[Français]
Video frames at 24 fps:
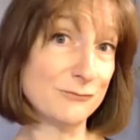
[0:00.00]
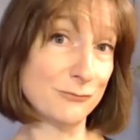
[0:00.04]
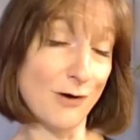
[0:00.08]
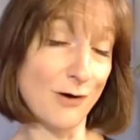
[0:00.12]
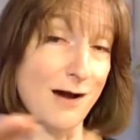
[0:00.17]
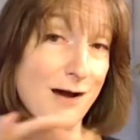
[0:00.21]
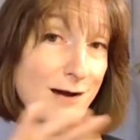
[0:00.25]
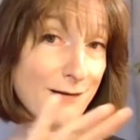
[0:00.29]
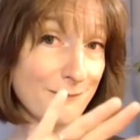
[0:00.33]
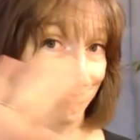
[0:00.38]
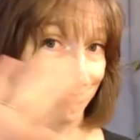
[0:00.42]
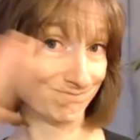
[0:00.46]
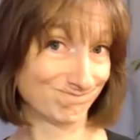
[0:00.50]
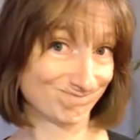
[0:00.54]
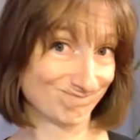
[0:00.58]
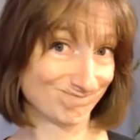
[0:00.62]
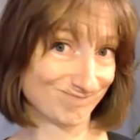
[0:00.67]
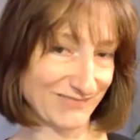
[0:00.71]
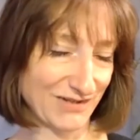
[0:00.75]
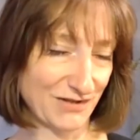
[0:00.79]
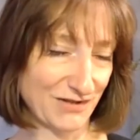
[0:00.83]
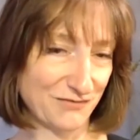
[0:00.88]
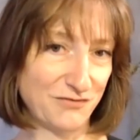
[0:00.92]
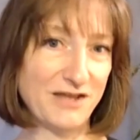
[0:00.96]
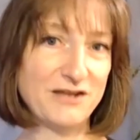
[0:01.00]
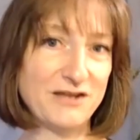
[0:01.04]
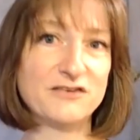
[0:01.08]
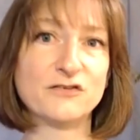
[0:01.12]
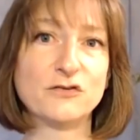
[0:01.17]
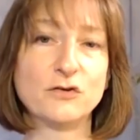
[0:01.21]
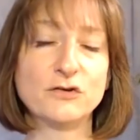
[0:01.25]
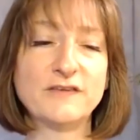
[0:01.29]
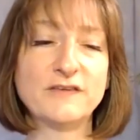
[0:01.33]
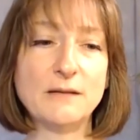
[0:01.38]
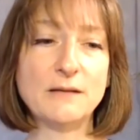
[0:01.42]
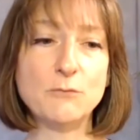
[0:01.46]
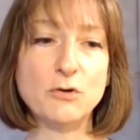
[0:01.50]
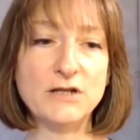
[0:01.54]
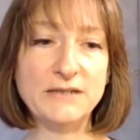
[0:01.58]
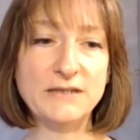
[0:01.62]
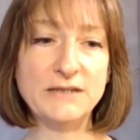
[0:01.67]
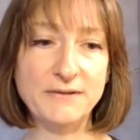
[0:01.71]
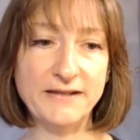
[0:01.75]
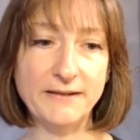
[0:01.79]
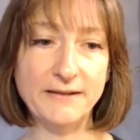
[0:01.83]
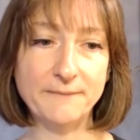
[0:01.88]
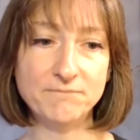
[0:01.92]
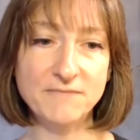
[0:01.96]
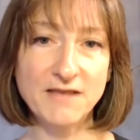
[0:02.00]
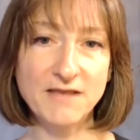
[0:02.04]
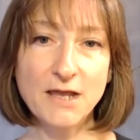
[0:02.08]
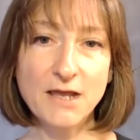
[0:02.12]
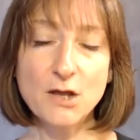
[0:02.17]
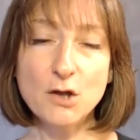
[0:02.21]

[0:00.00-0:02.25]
voire totalement éliminée.